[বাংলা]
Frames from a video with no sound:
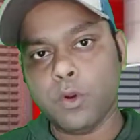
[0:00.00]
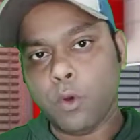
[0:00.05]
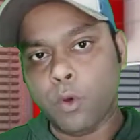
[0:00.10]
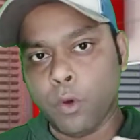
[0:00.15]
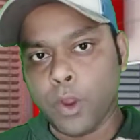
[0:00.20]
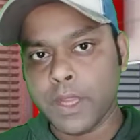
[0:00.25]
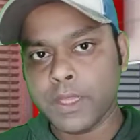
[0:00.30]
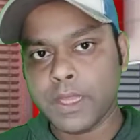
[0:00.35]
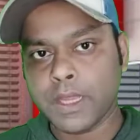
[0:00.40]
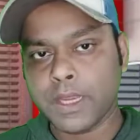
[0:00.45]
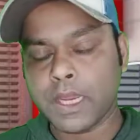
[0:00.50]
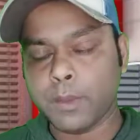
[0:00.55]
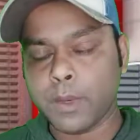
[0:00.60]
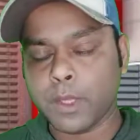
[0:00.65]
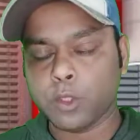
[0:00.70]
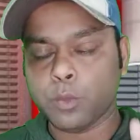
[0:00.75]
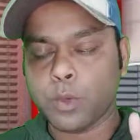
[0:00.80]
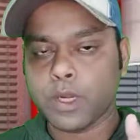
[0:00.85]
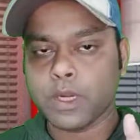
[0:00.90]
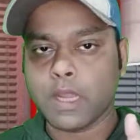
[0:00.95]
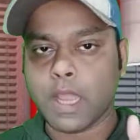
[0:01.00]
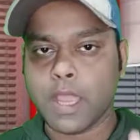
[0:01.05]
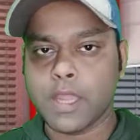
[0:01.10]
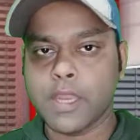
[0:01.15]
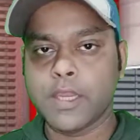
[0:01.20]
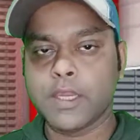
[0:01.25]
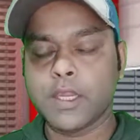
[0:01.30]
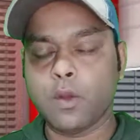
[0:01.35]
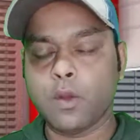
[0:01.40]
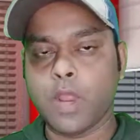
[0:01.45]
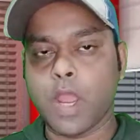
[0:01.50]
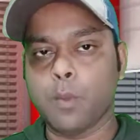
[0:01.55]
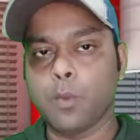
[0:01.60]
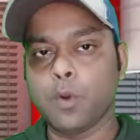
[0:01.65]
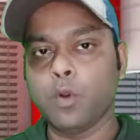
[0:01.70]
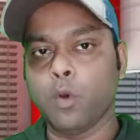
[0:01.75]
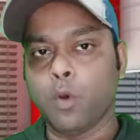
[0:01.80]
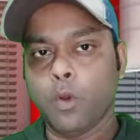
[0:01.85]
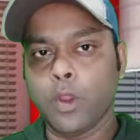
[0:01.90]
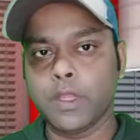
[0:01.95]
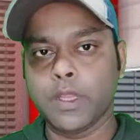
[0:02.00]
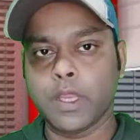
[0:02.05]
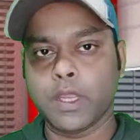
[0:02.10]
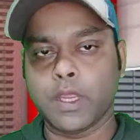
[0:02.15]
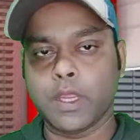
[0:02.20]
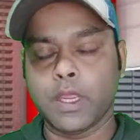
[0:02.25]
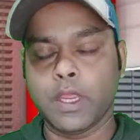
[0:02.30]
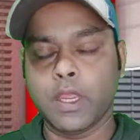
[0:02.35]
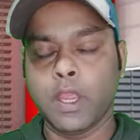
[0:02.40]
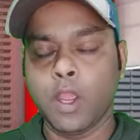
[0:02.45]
হয়ে থাকে বা তোমার কাহিনীটাও এমন হয়ে থাকে